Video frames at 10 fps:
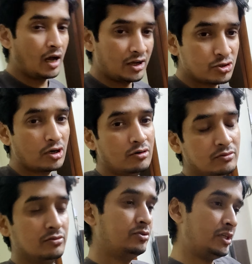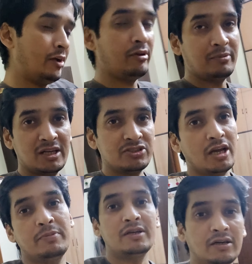घर आ चुका हूँ चाय वाय बना
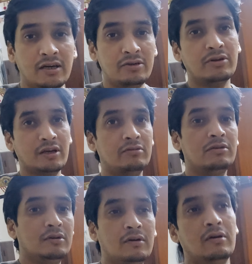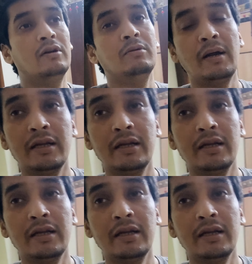चाय पी के रेडी हो गया हूँ और